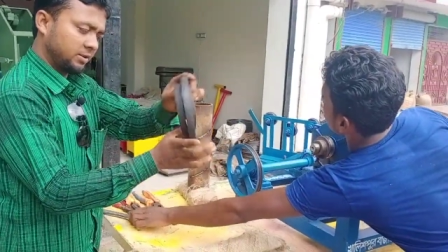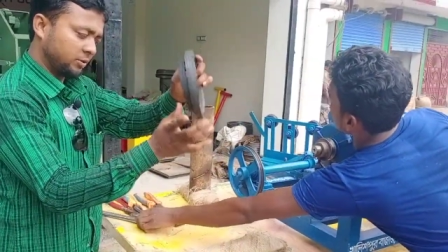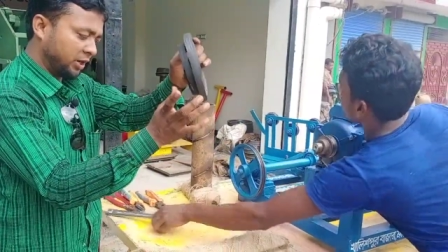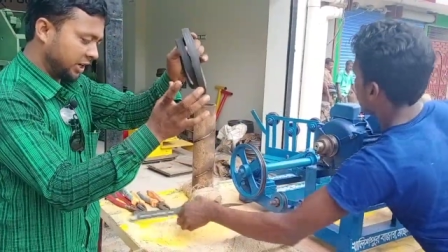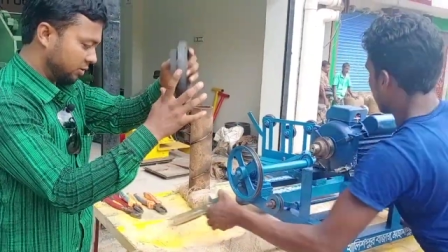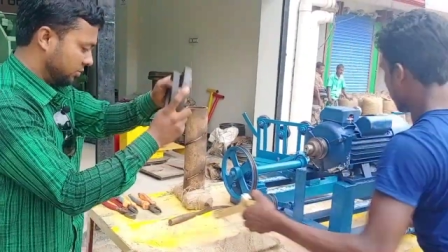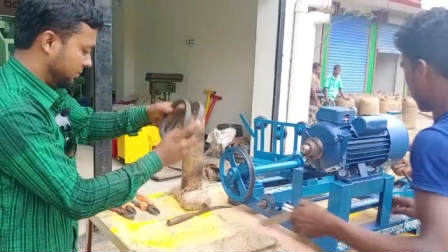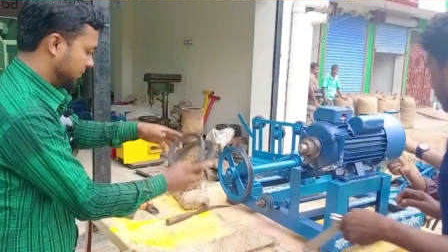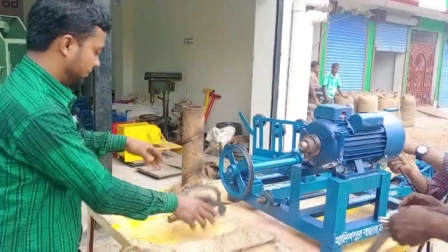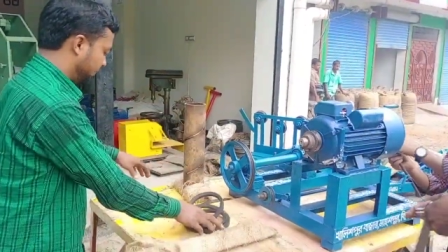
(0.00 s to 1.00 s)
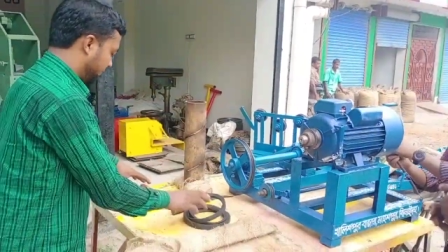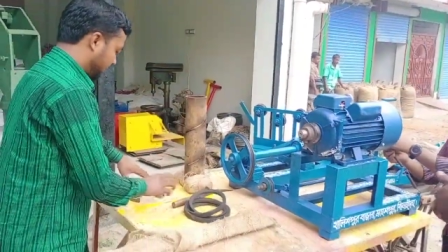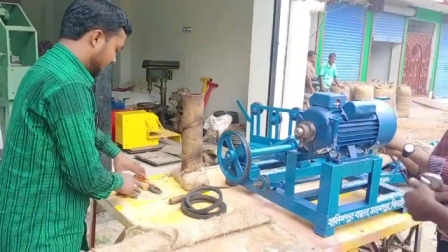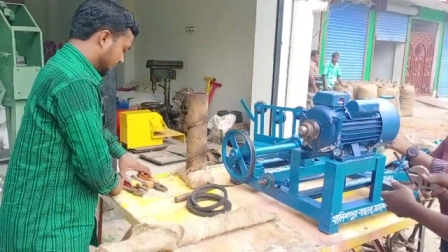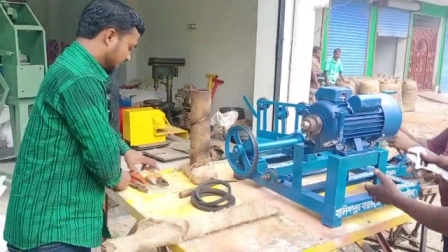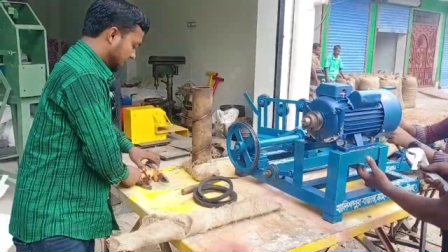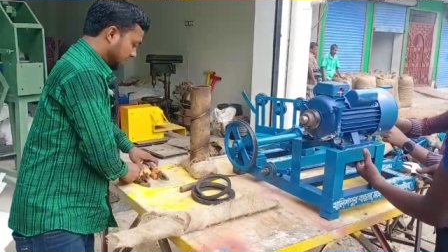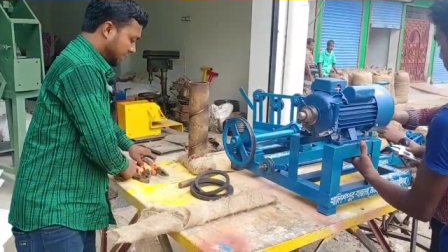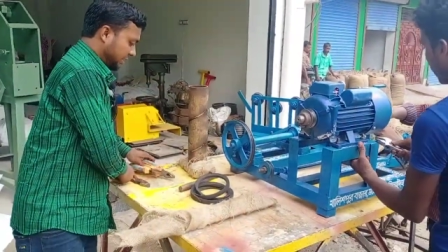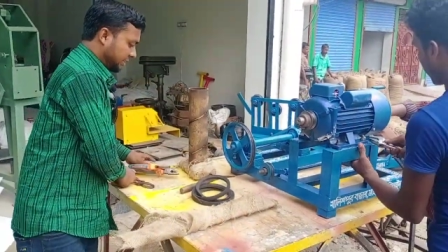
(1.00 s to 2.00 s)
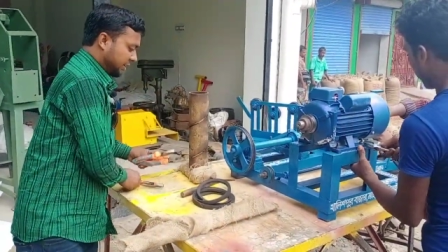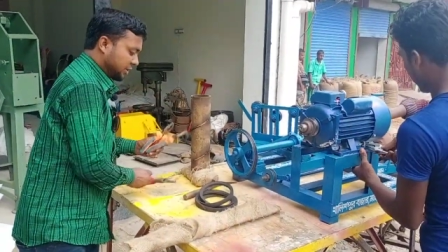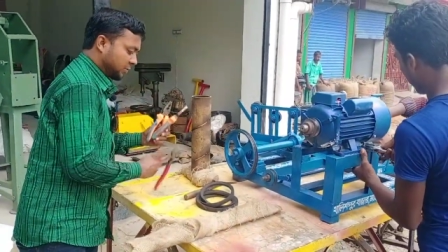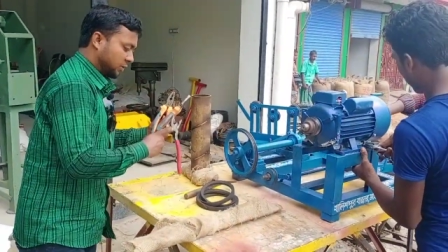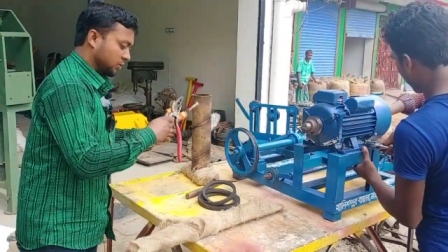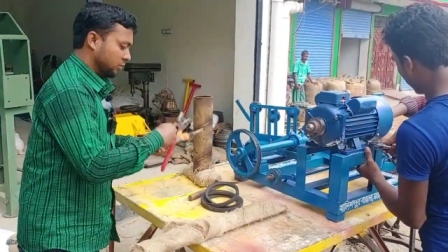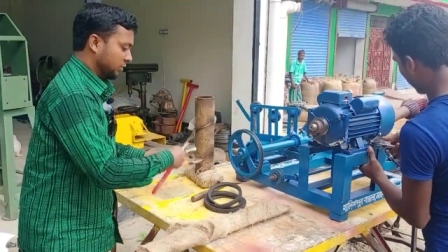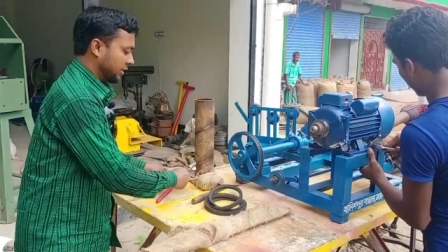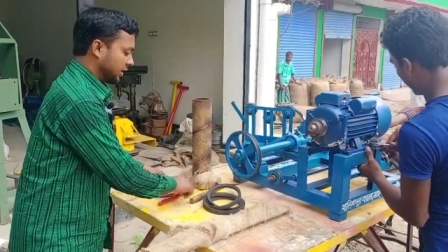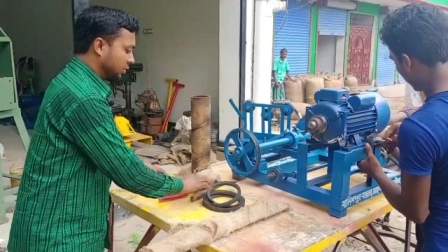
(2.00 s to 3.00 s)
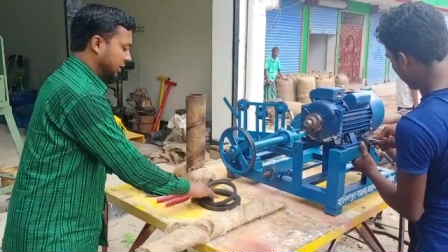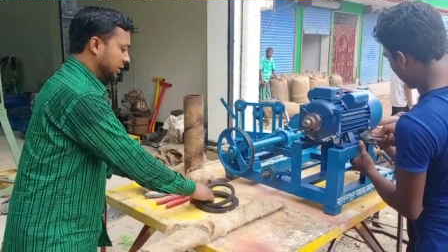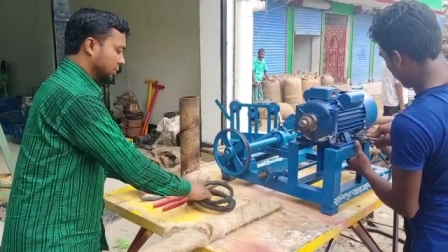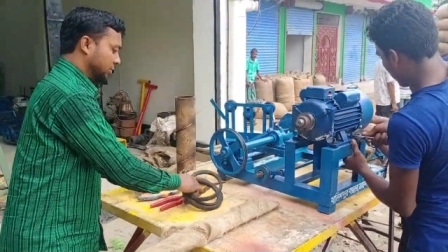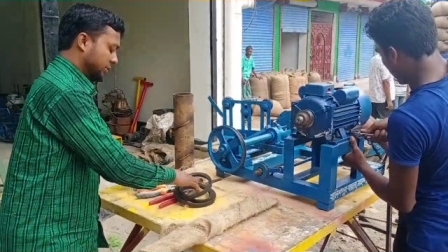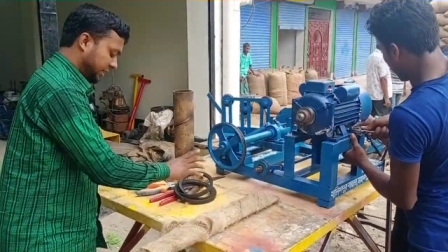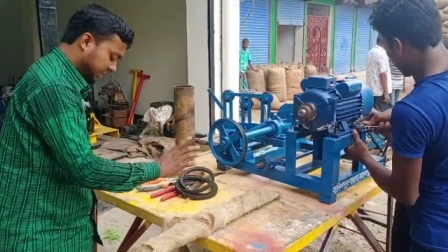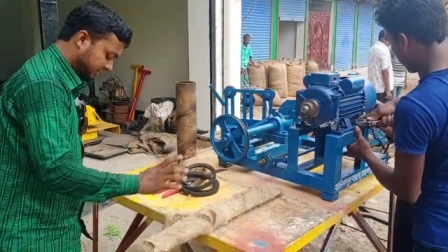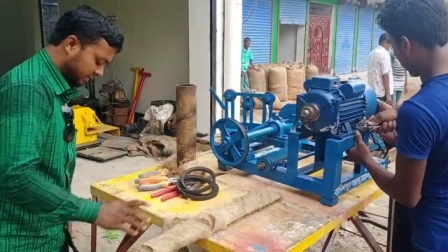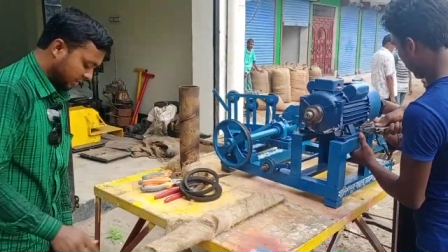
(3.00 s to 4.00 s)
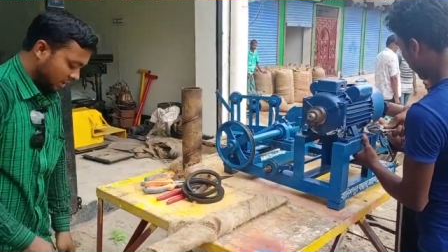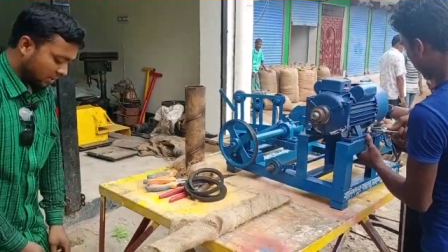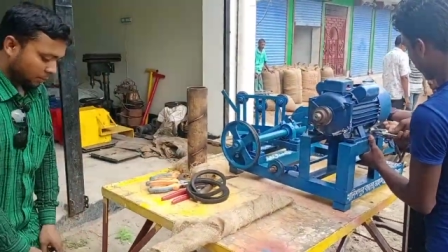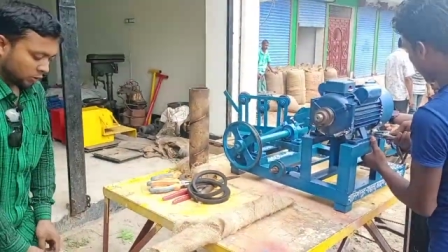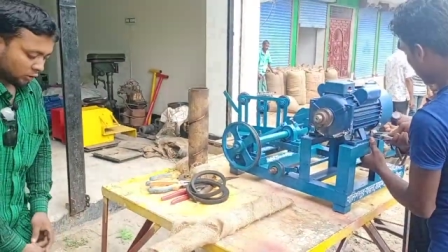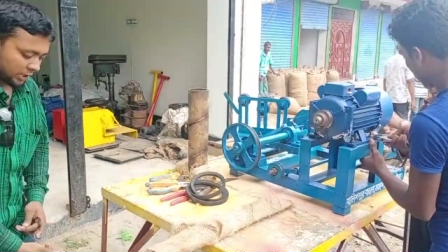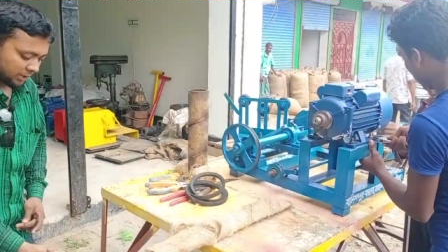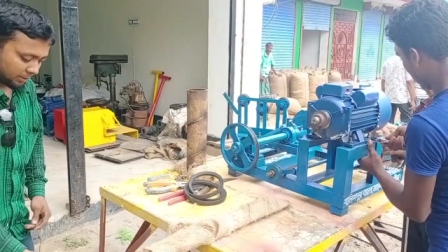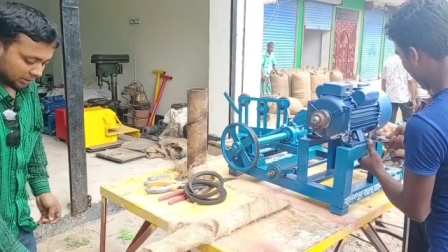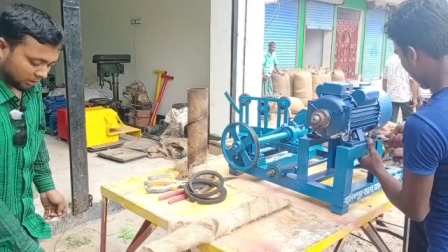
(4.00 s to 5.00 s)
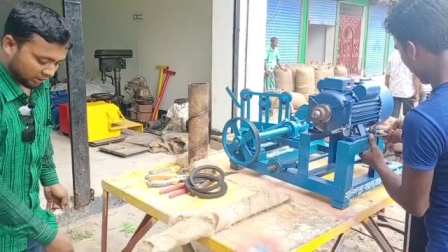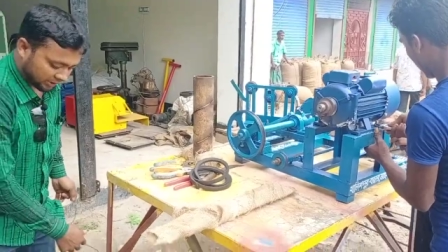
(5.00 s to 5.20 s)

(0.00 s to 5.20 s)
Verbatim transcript: হয়ে গেল এই যে রেঞ্জপত্র এগুলো দেবো ঠিক আছে মোটরটা কীভাবে দেওয়া হয়